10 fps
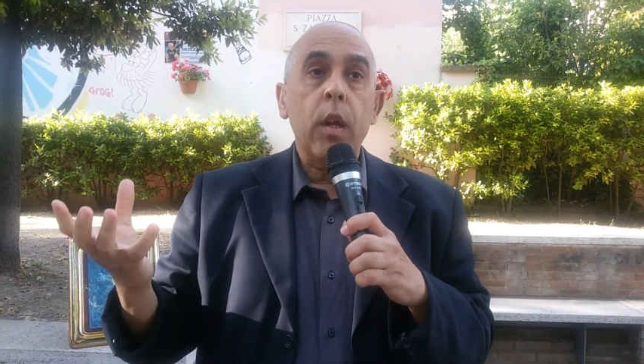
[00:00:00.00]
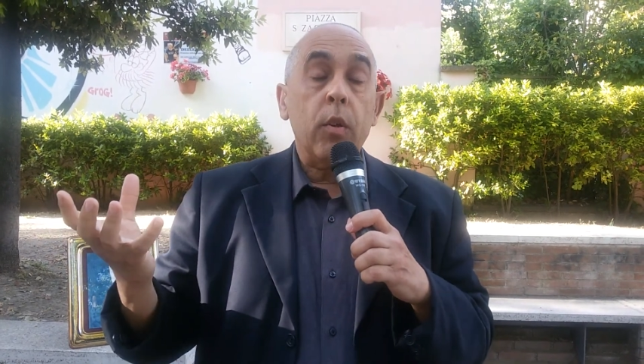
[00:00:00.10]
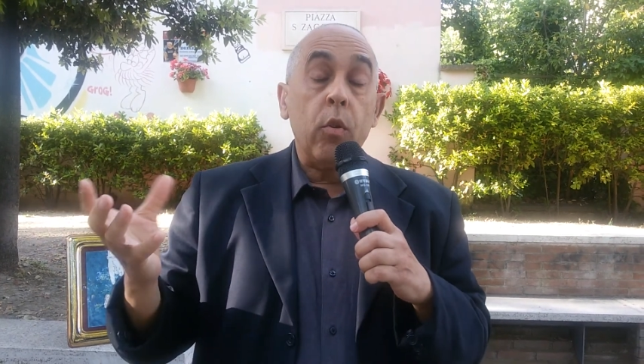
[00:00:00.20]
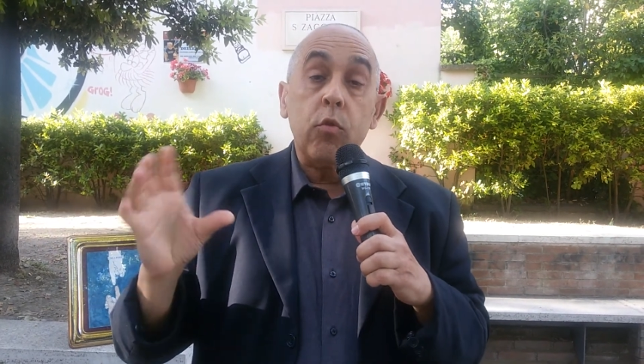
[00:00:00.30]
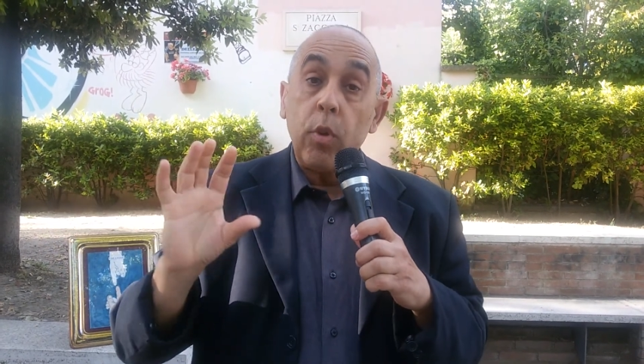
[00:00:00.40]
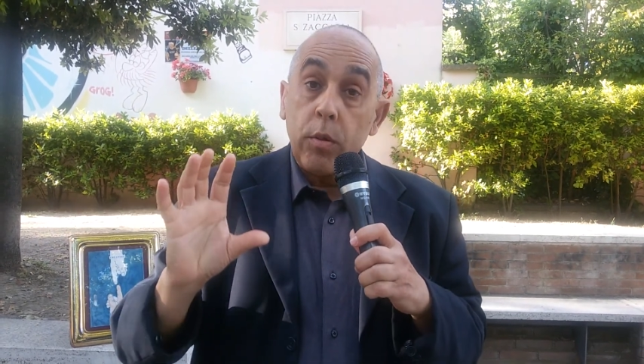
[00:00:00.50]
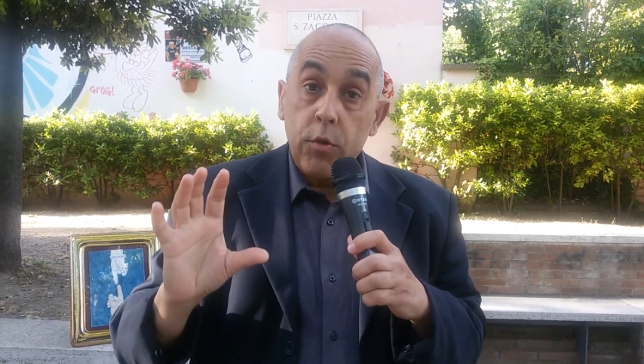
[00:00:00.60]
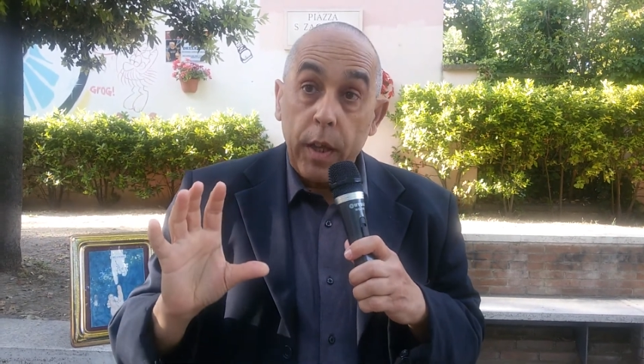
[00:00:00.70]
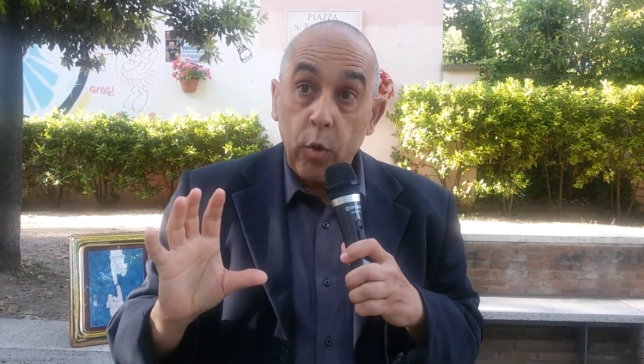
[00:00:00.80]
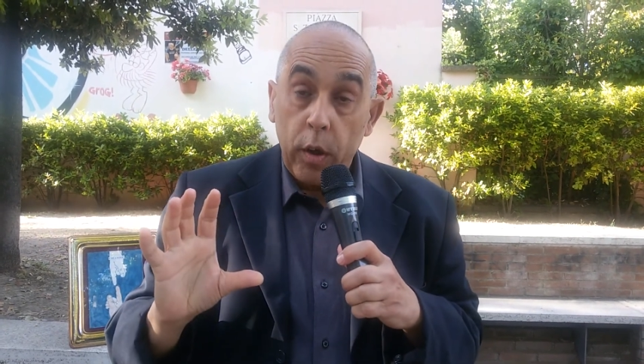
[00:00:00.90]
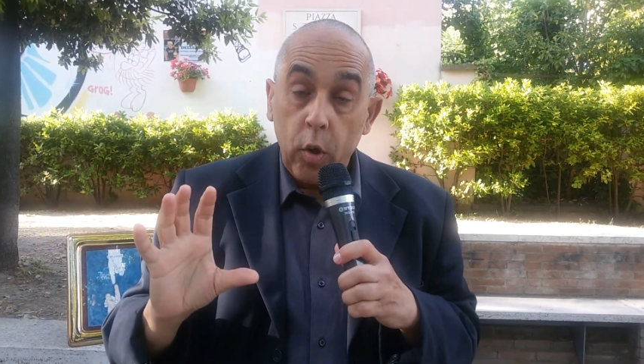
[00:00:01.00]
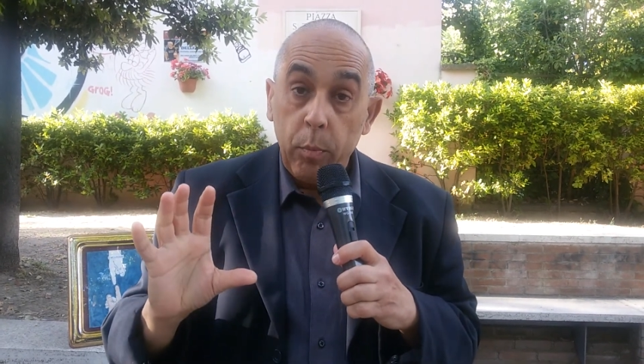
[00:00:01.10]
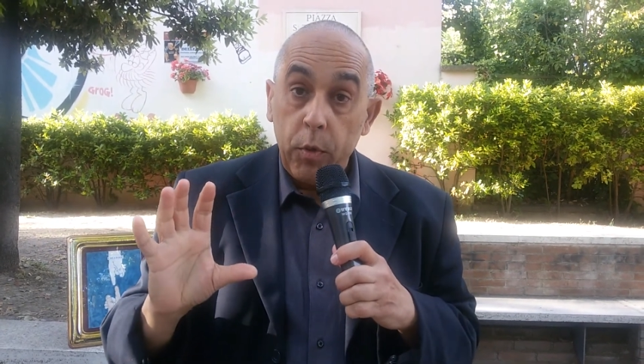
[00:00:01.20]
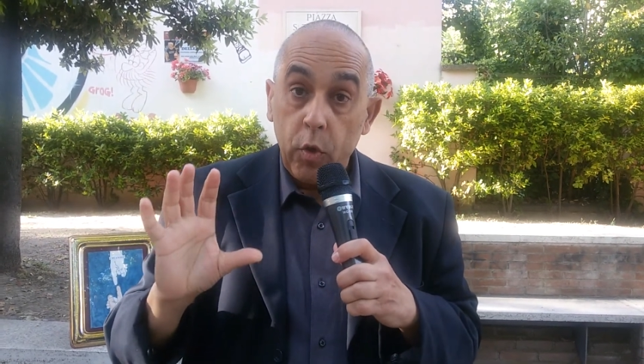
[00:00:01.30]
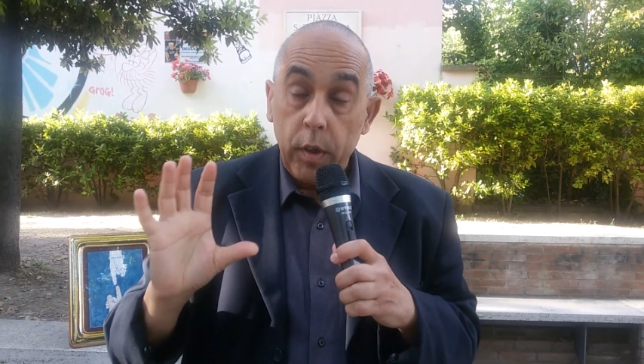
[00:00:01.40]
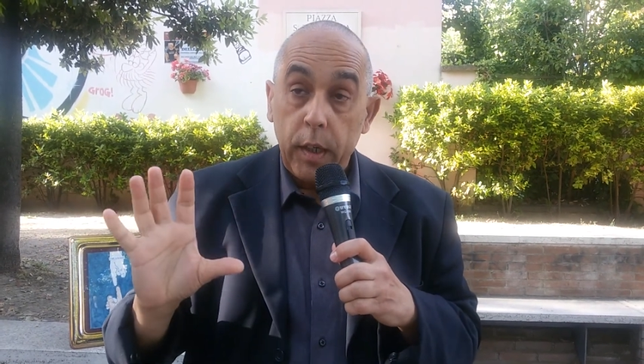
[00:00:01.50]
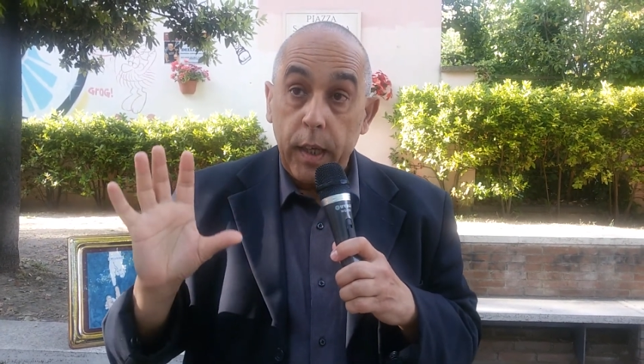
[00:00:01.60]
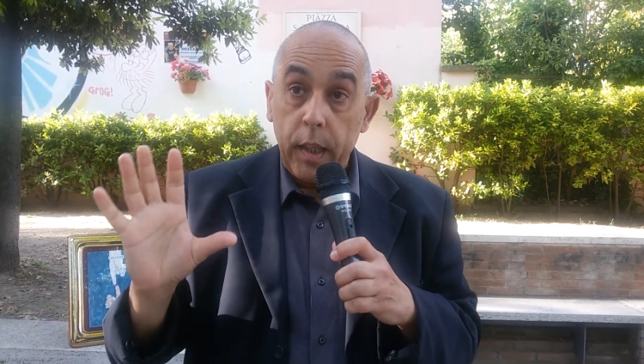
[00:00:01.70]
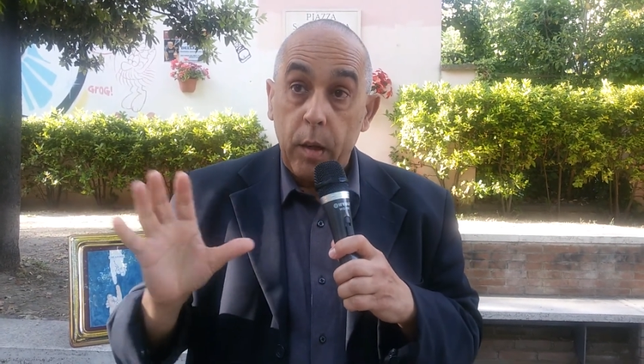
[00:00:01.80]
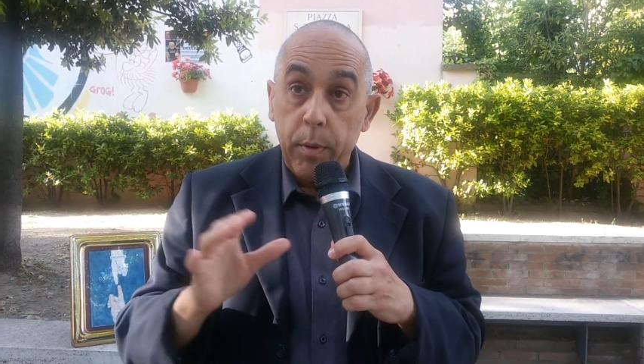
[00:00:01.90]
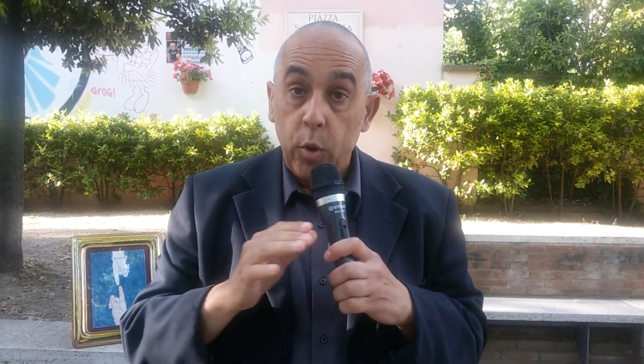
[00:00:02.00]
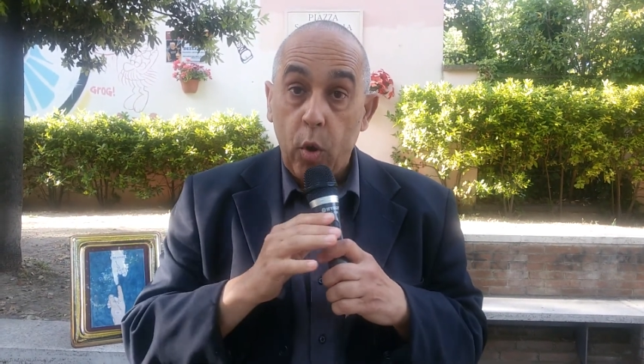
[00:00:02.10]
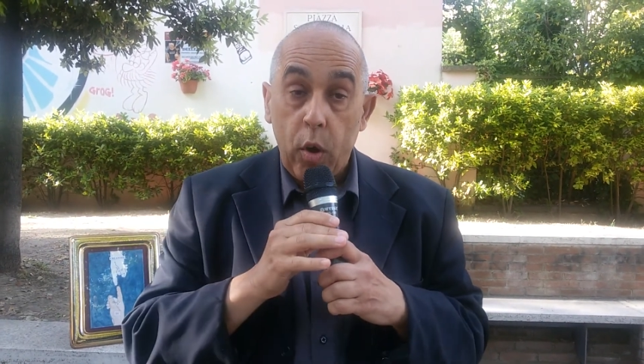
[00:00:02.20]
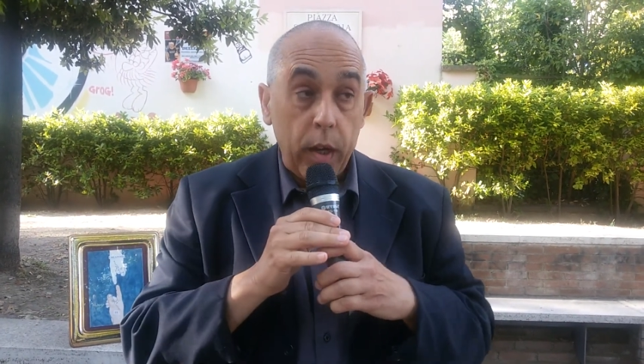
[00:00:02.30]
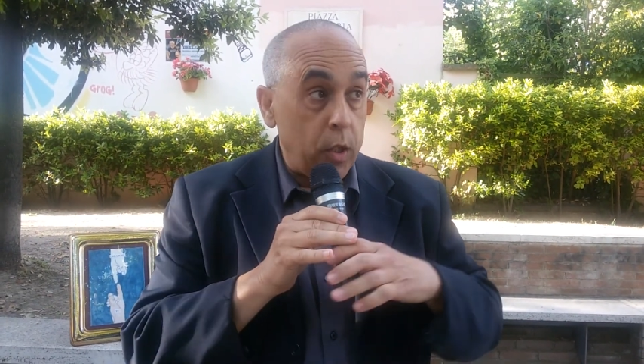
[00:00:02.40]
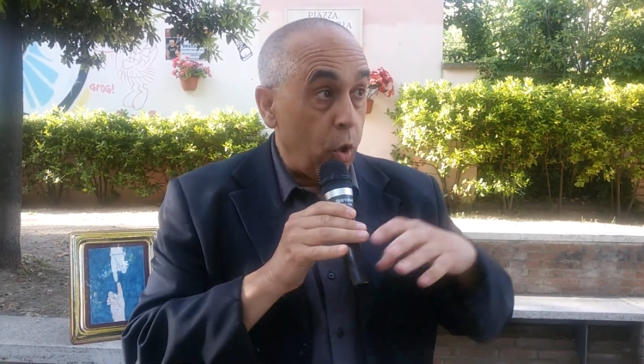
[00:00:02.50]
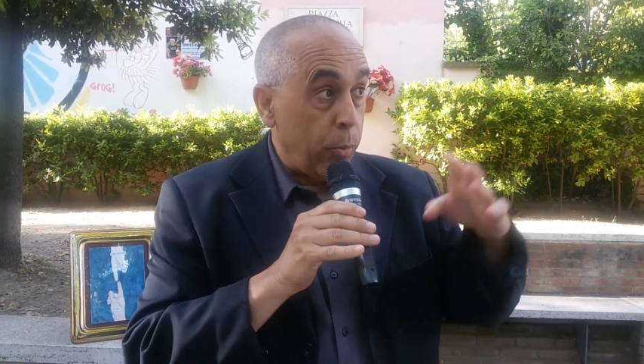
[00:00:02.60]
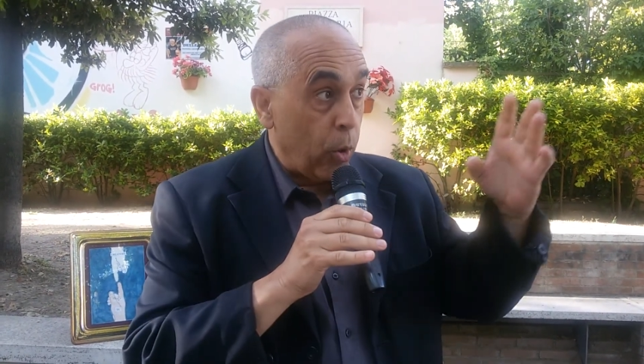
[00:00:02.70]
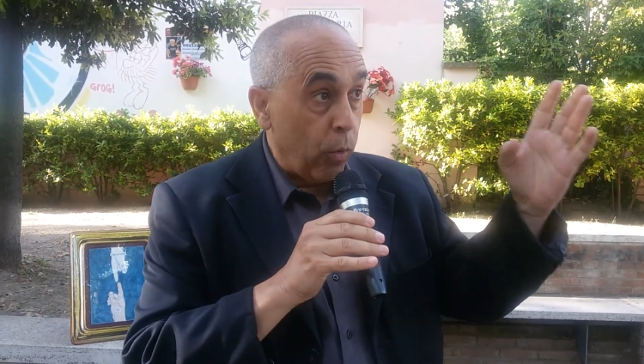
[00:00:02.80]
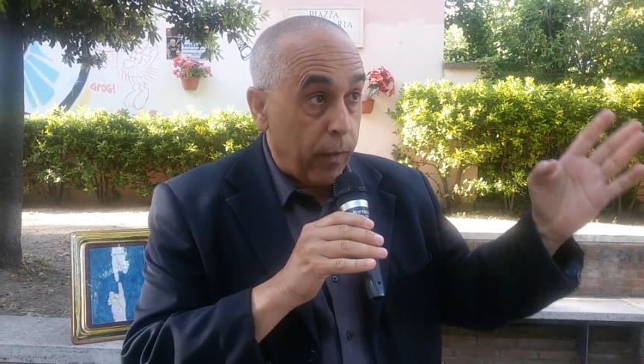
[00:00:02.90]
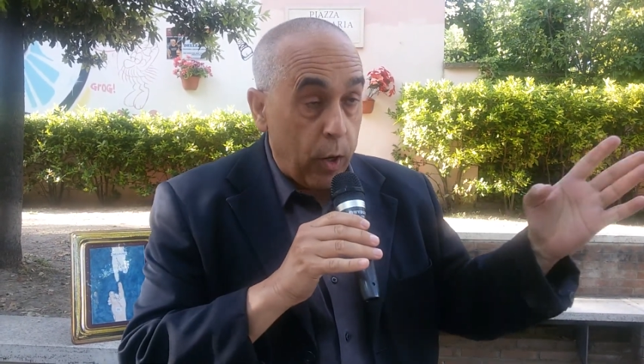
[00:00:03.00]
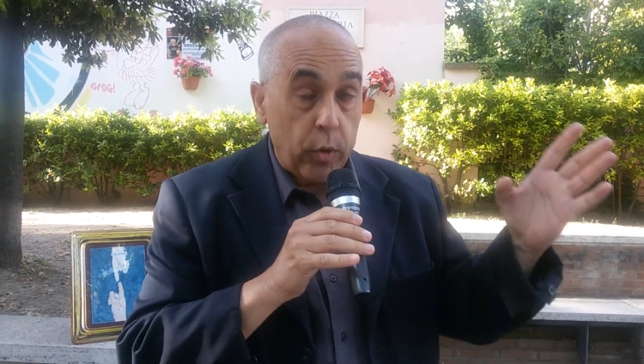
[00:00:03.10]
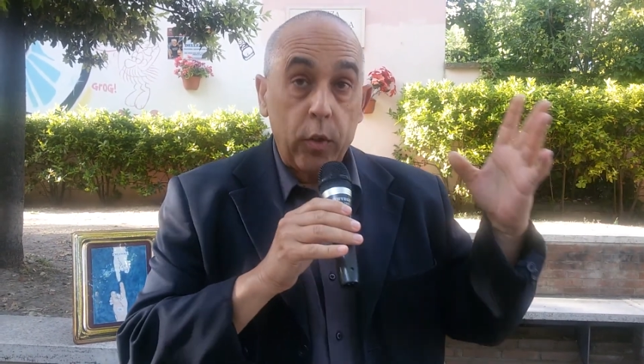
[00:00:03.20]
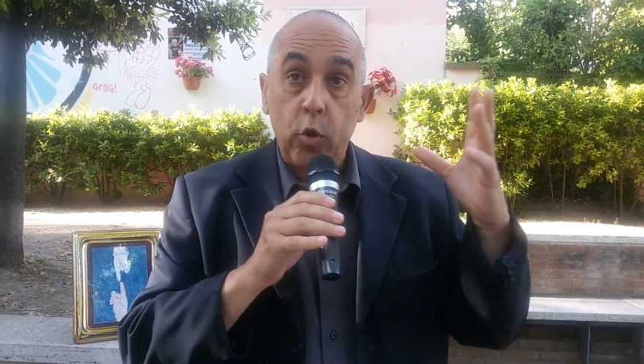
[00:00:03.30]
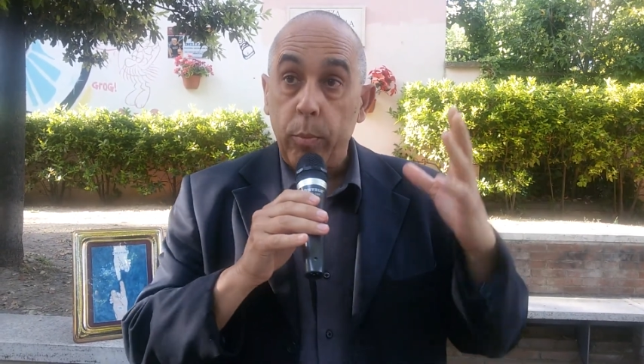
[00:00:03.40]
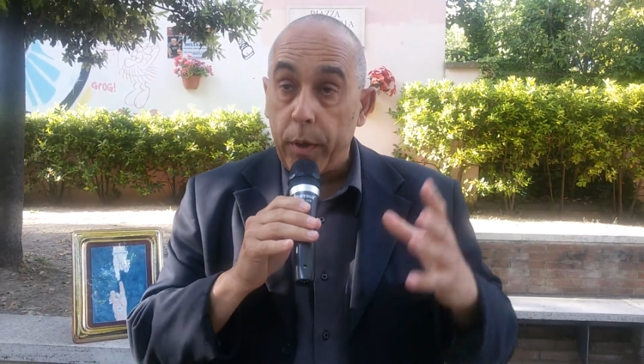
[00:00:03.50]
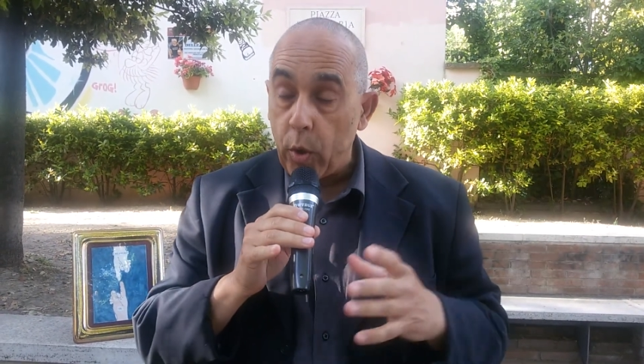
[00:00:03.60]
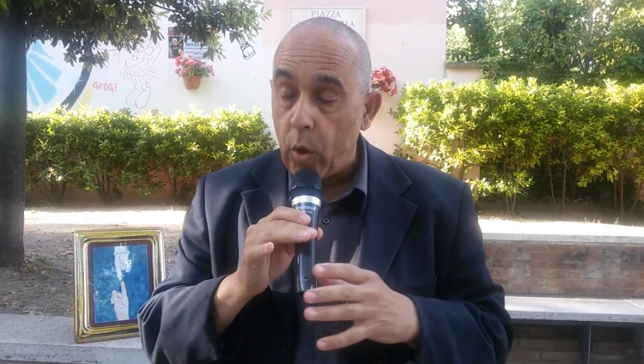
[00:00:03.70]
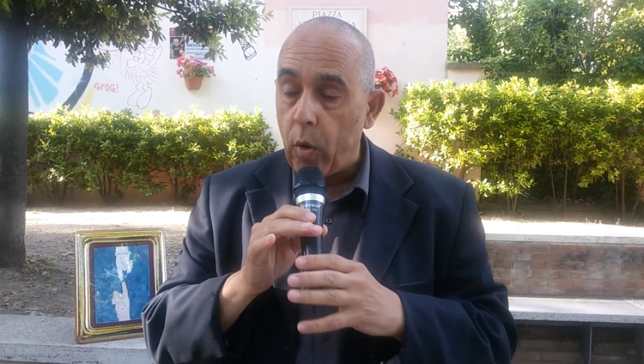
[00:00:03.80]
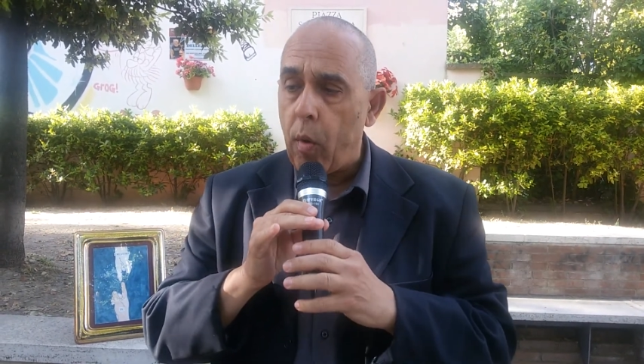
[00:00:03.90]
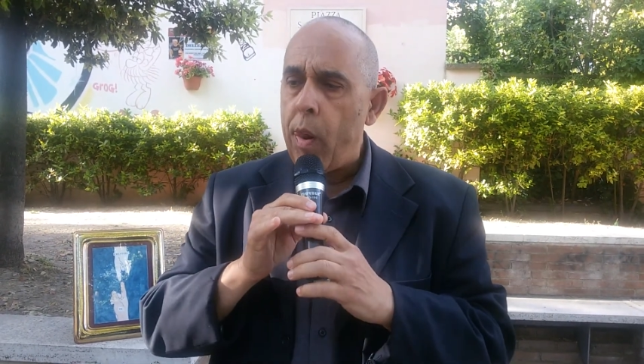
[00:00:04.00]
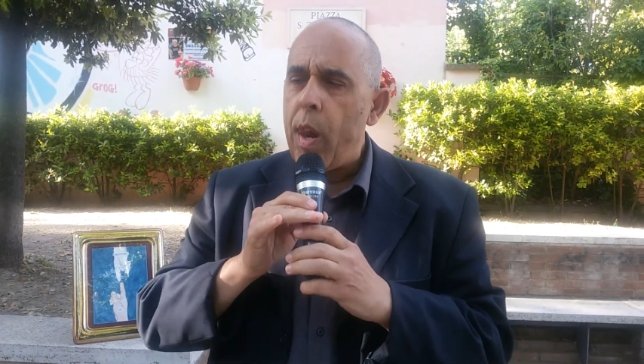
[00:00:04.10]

Non sto dicendo che non bisogna chiedere perdono, anch'io poco fa ho chiesto perdono